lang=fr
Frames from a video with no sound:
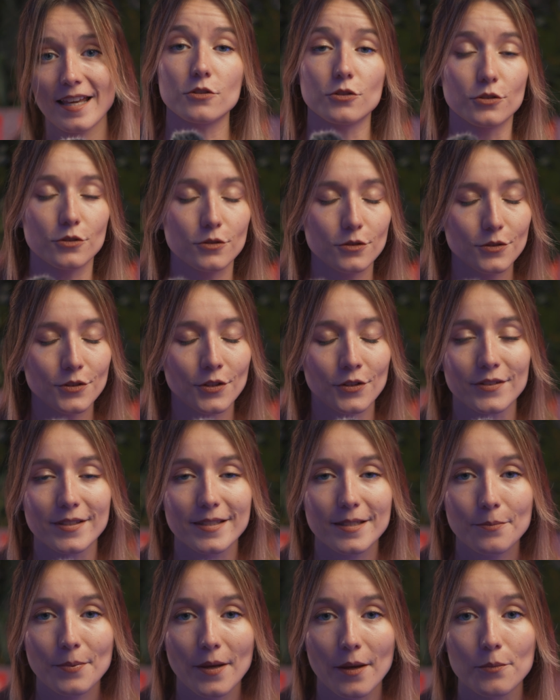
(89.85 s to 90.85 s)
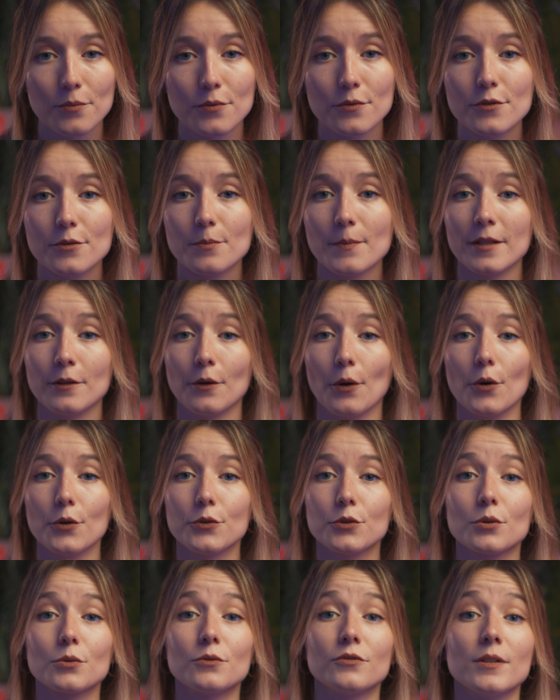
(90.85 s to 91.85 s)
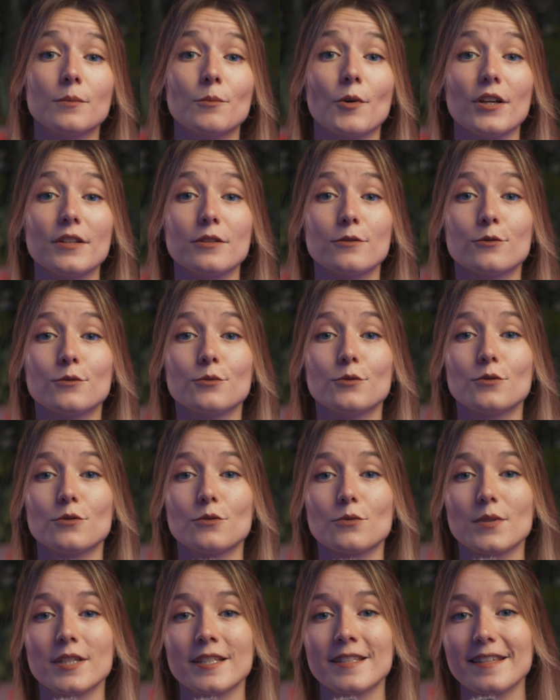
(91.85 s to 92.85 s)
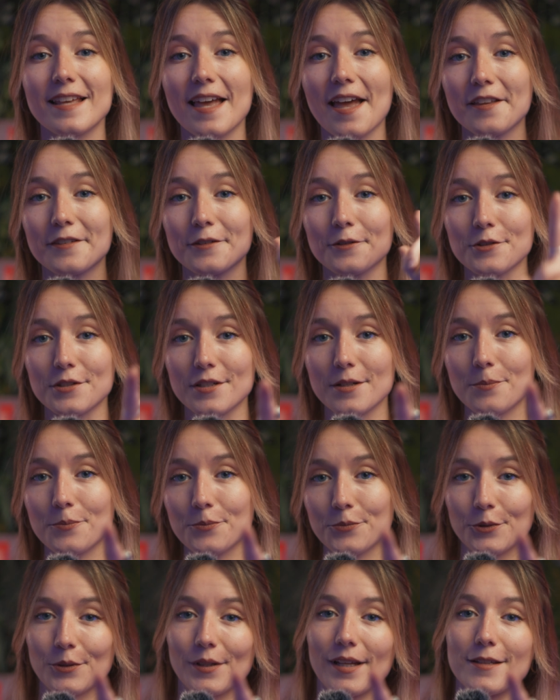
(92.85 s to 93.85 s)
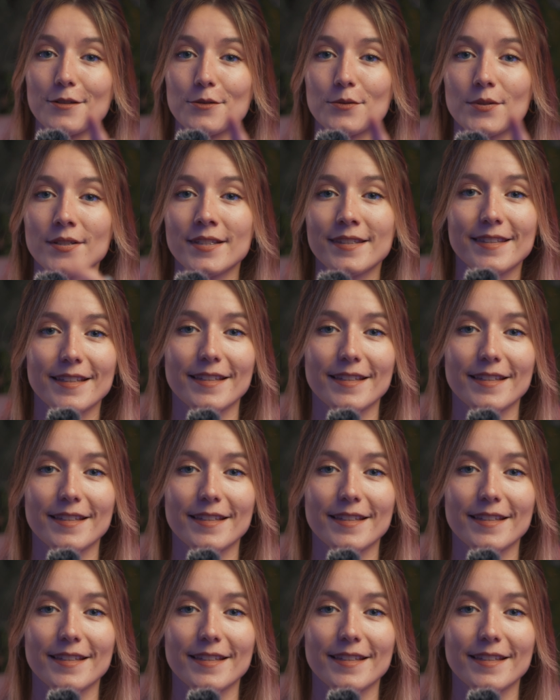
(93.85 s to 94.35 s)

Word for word: Je n'en dis pas plus, maintenant retrouvez-moi tout de suite à Tanger pour la suite